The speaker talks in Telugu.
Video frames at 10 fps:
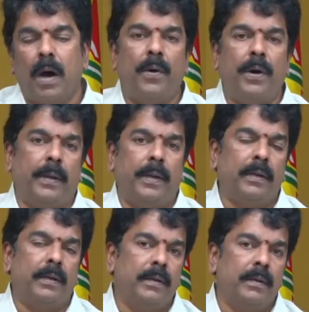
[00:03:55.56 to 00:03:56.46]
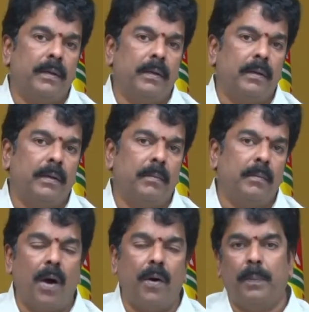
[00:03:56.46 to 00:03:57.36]
మామిడి
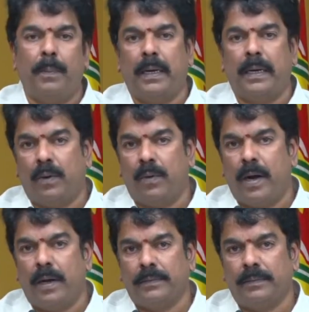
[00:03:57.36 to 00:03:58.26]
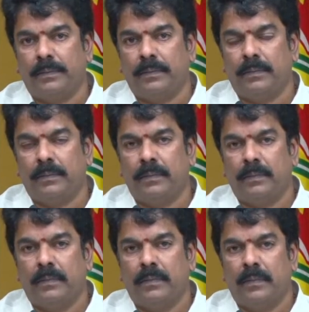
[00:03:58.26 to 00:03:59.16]
మామిడి పంట ఎక్కువ
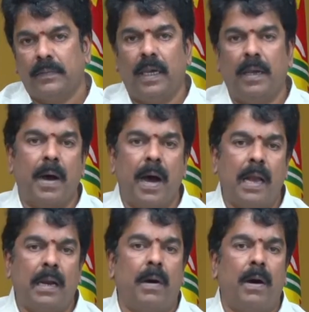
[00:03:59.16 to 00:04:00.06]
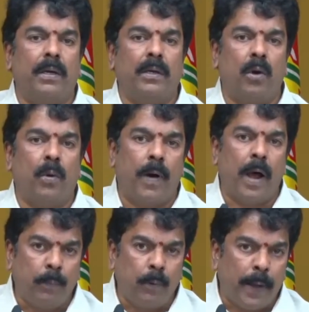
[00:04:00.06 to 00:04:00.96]
ఈ మహానుభావుడికి ఒక
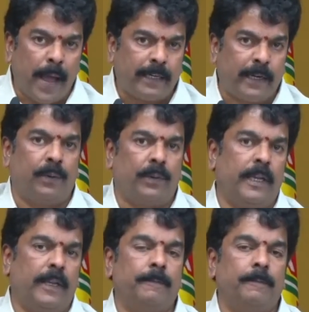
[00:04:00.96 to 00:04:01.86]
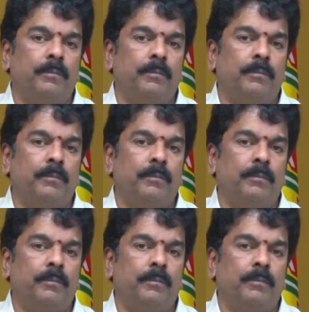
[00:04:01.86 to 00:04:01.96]
పల్పు ఫ్యాక్టరీ ఉంది